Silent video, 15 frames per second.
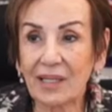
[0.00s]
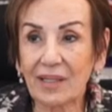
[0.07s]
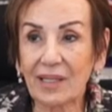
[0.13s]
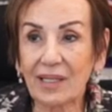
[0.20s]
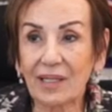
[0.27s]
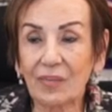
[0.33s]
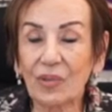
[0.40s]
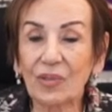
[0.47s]

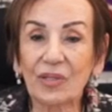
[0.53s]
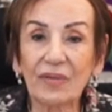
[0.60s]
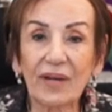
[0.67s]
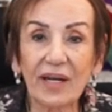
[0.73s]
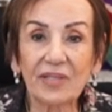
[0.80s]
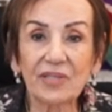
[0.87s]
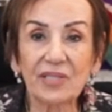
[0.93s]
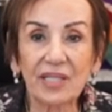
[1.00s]
ee, Moda ve
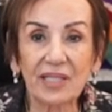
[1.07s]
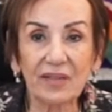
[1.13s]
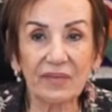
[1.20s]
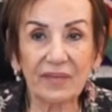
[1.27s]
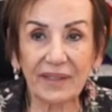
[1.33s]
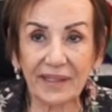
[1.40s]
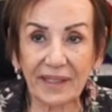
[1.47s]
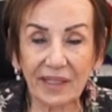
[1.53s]
Hazır Giyim
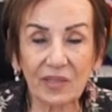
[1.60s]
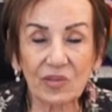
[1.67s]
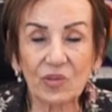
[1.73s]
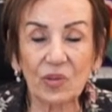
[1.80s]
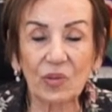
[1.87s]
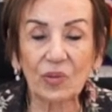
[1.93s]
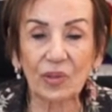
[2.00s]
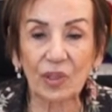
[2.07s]

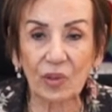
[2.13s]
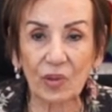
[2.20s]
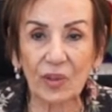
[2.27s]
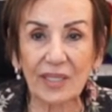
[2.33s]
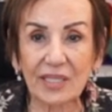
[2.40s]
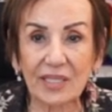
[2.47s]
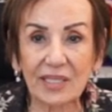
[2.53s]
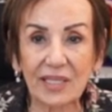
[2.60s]
Federasyonu'nun da
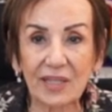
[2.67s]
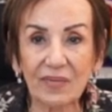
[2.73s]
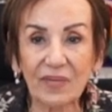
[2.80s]
üyesiyim.